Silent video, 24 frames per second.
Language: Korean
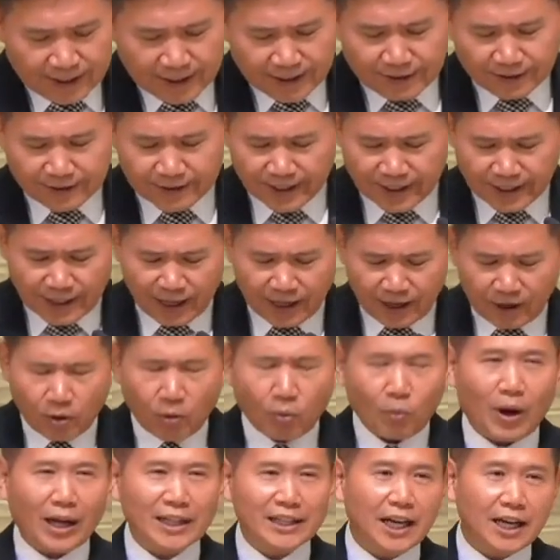
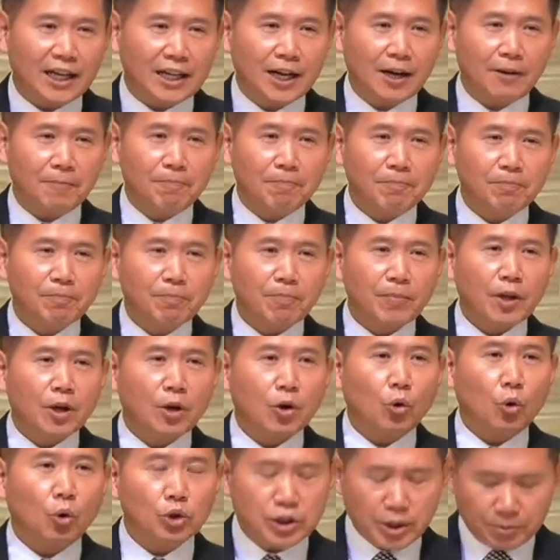그러니까 완악함,
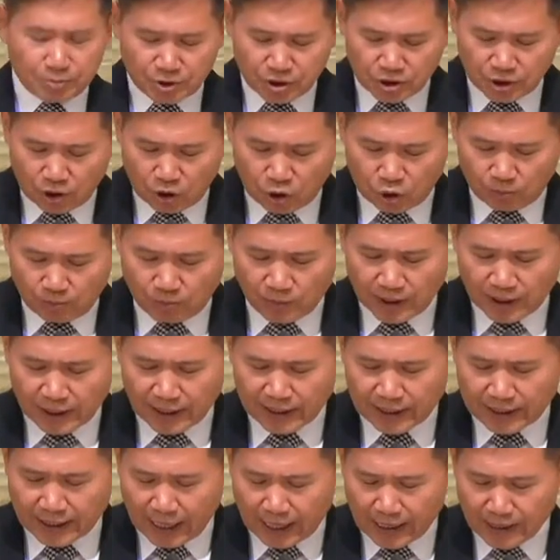
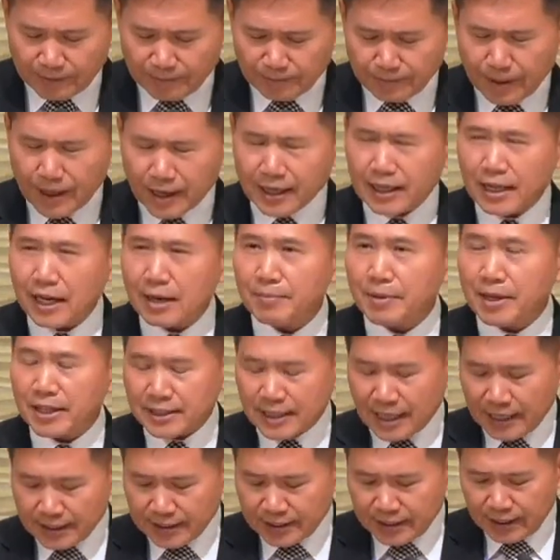고집스러움, 강팍함의
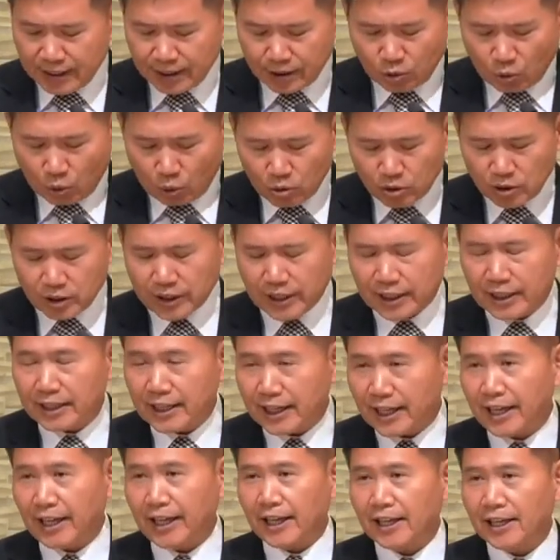상징이
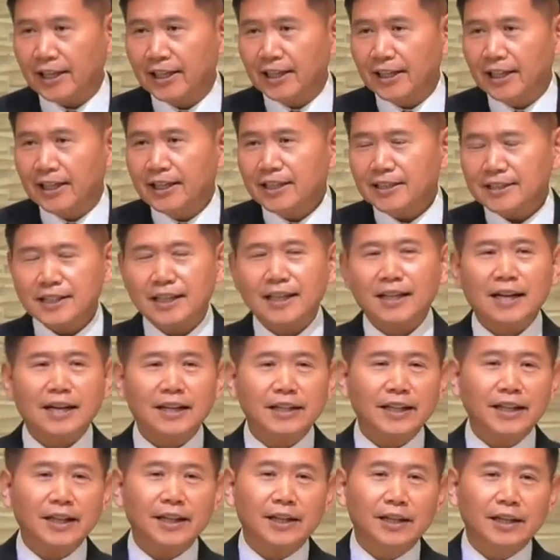돌들인데
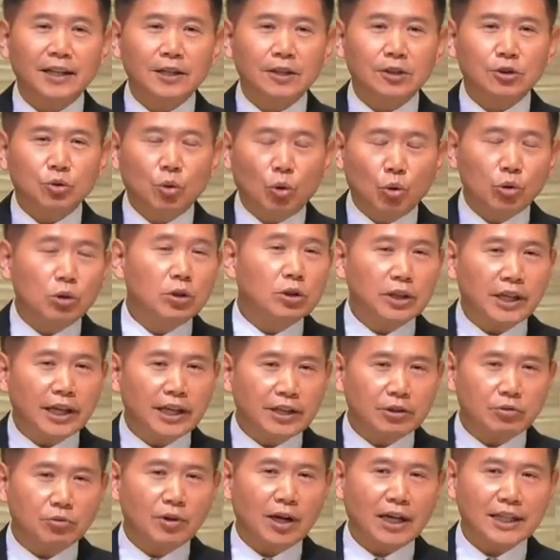차라리 돌을
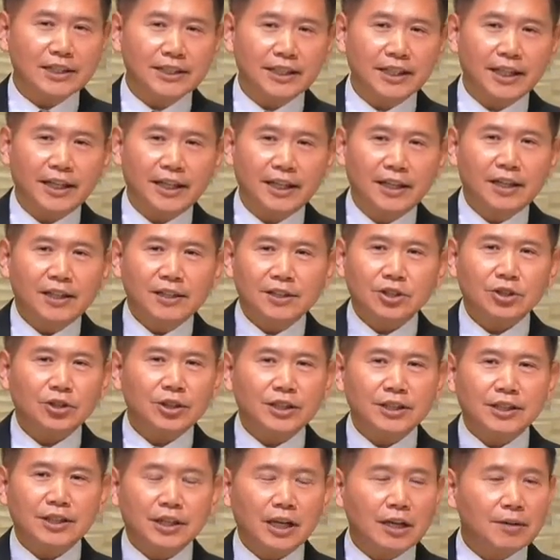데리고 가지 저
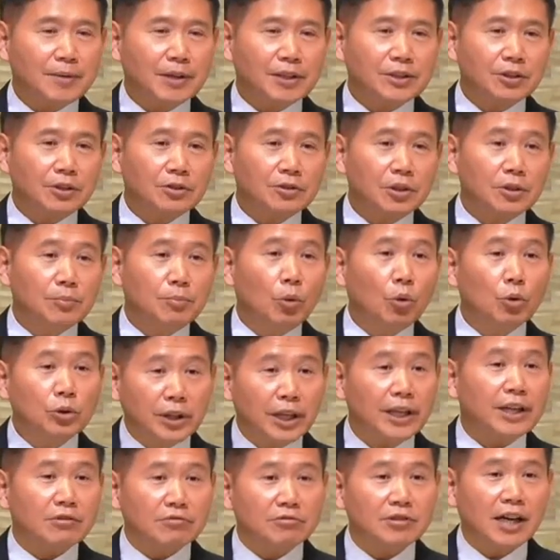이스라엘 백성들을 못
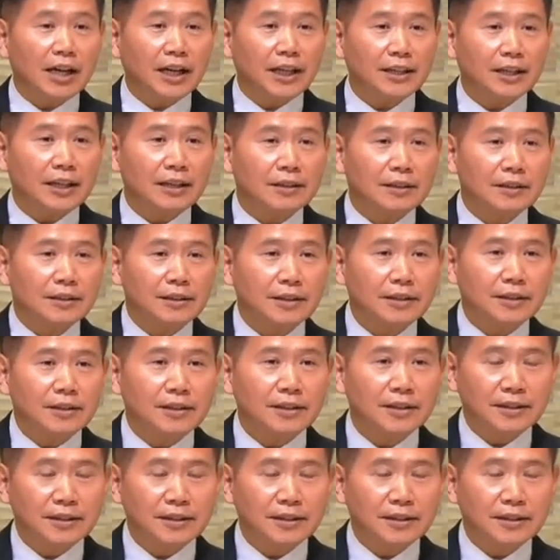데리고 가겠다는 거예요.